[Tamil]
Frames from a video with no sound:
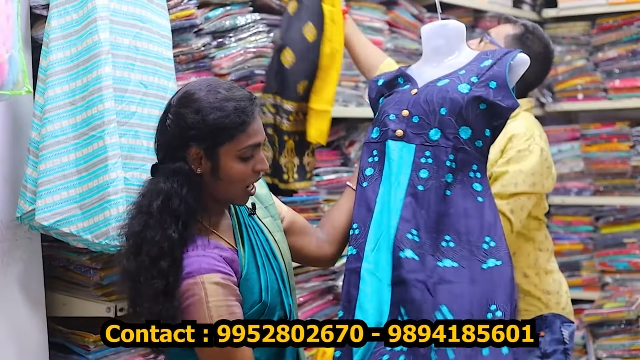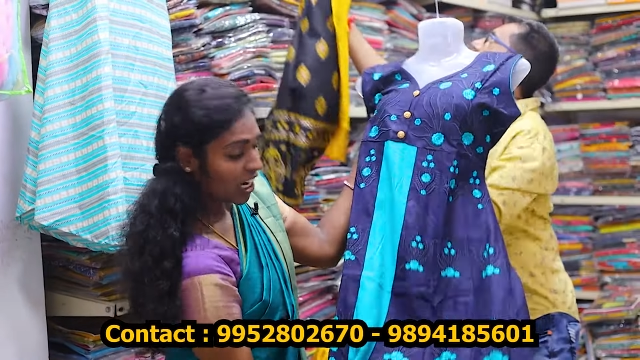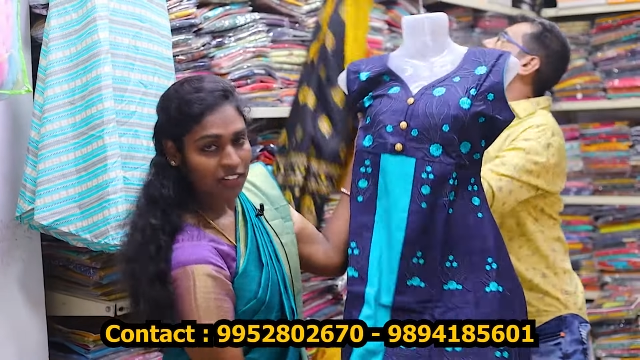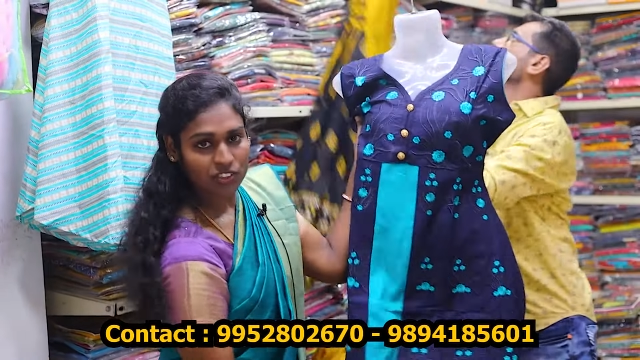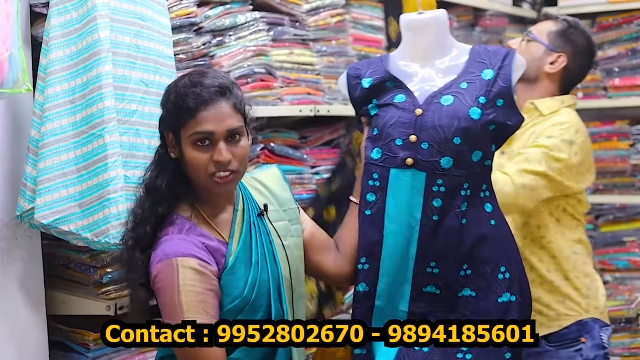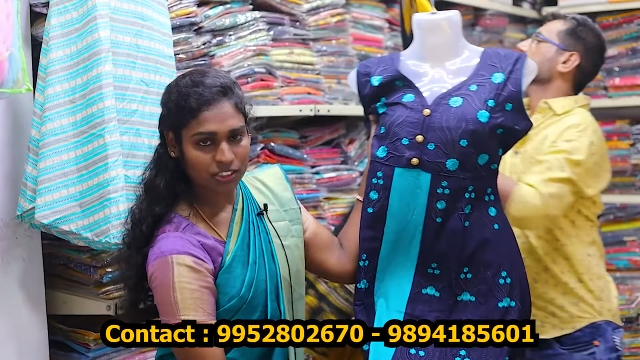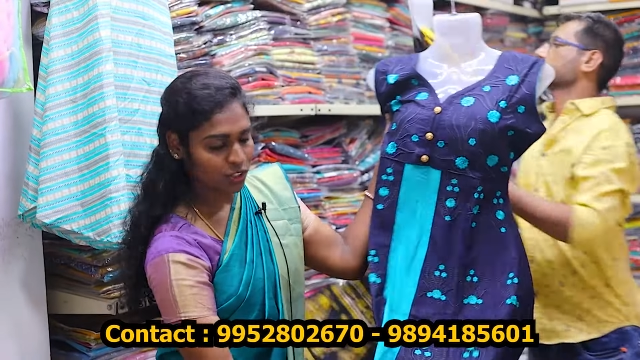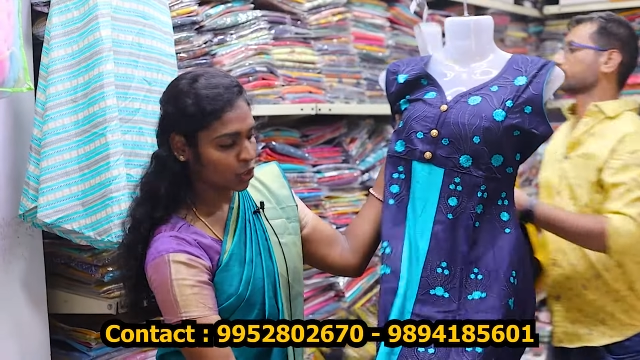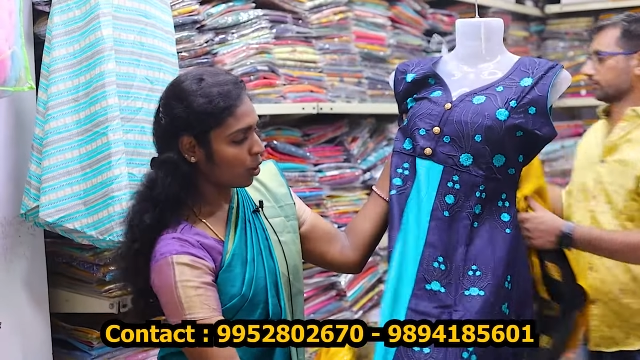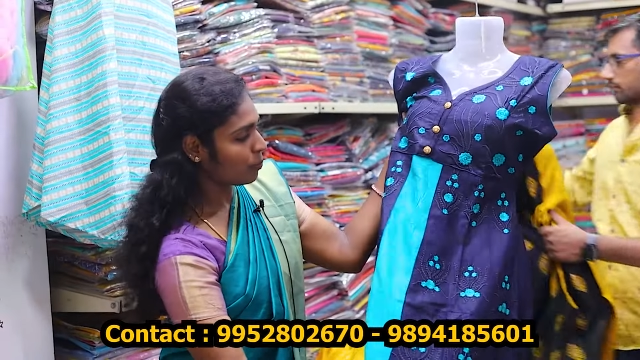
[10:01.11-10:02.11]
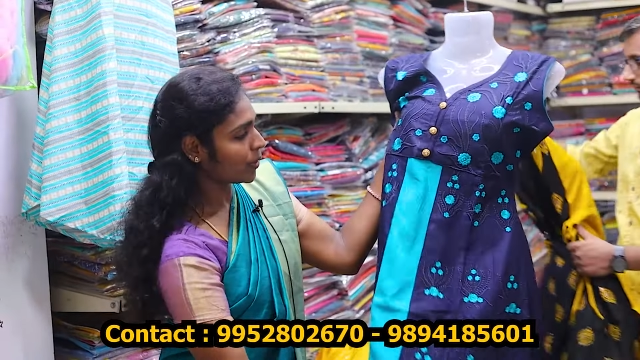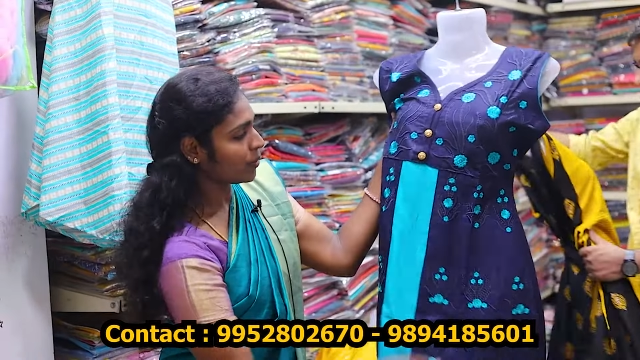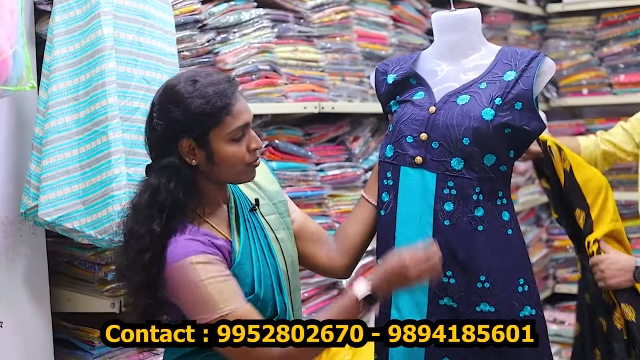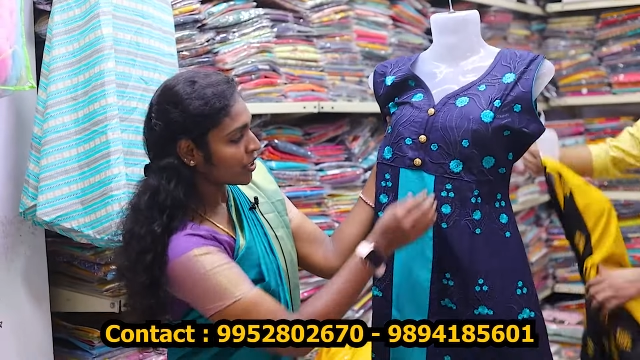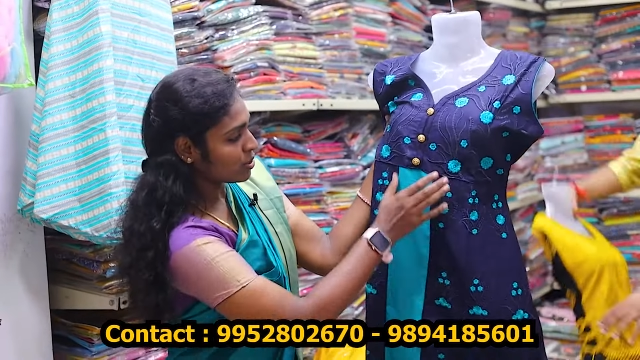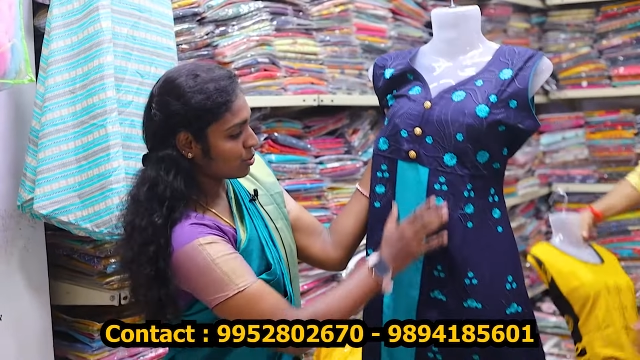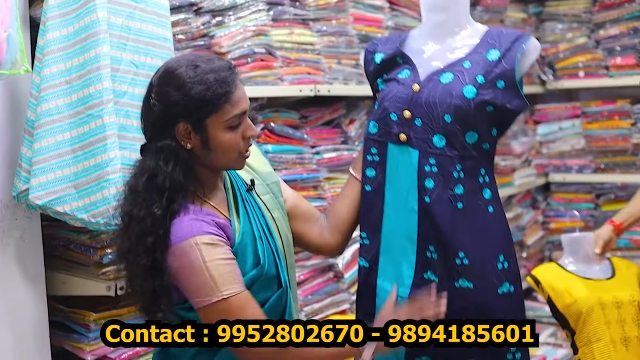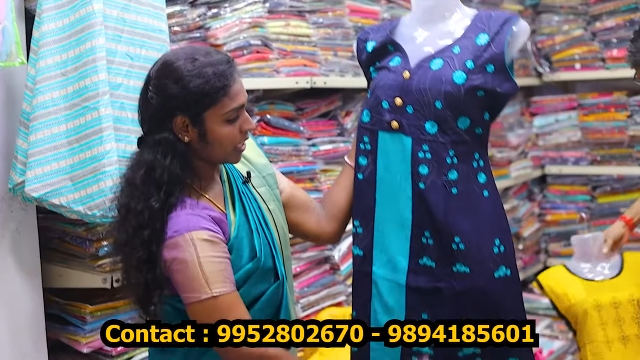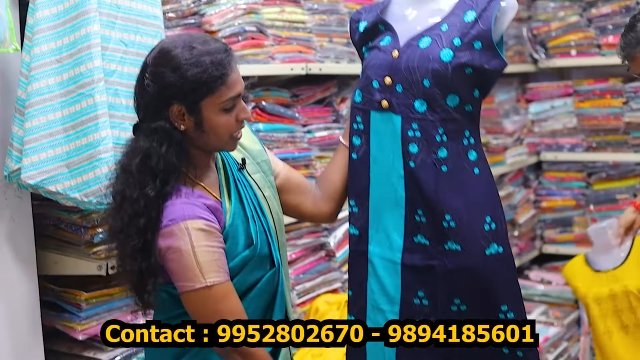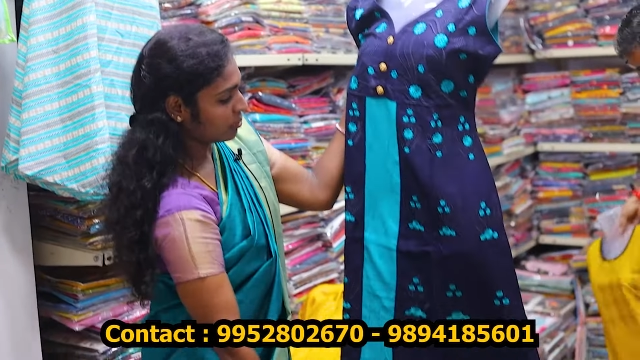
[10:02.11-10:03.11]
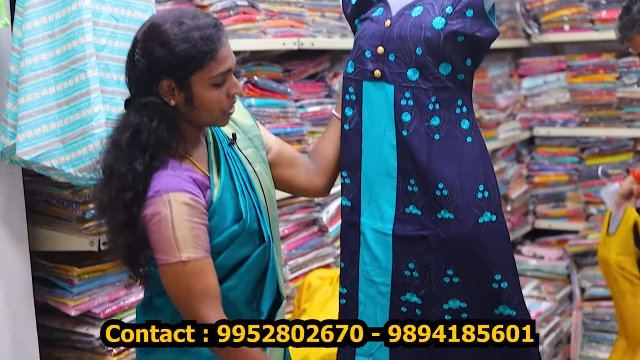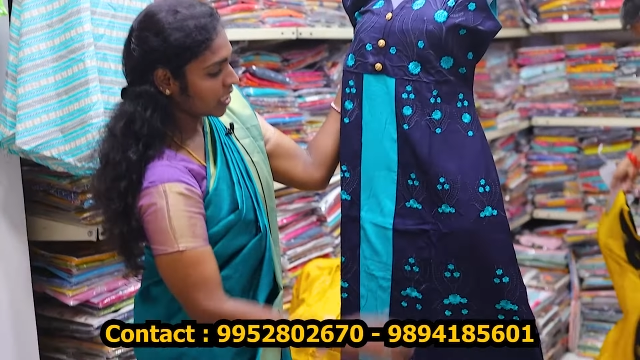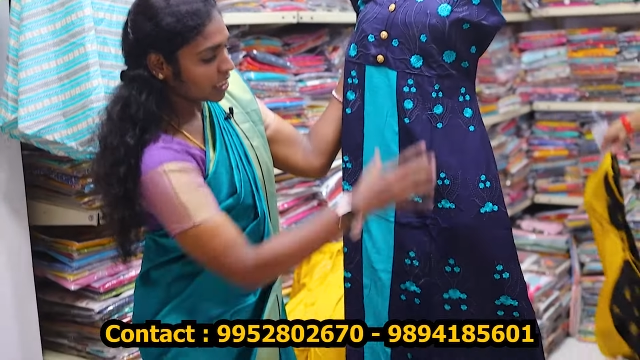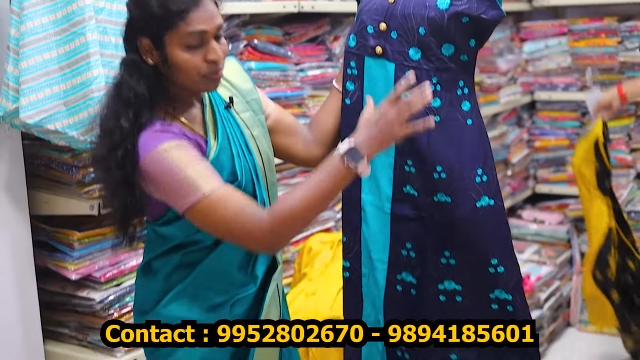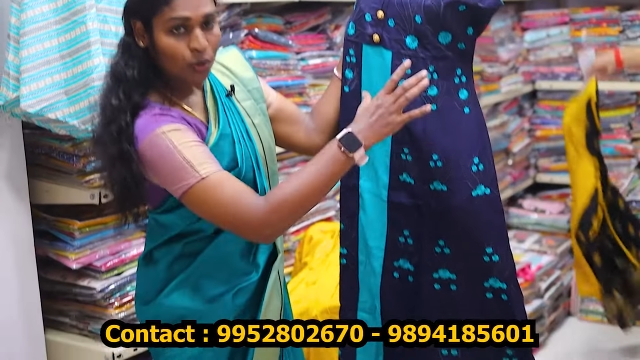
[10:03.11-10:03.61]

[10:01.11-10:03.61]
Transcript: ஆனால் வந்து இது டாப்பு ஸோ இதில் எதுவுமே இருக்காது